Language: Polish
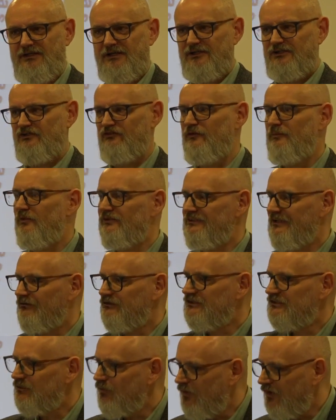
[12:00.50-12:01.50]
kto wypowiedział
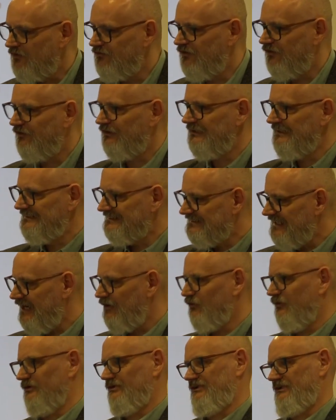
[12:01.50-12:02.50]
słowo i
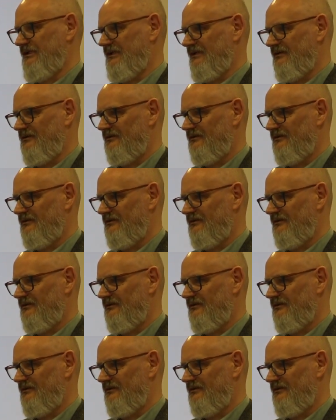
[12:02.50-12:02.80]
stało się.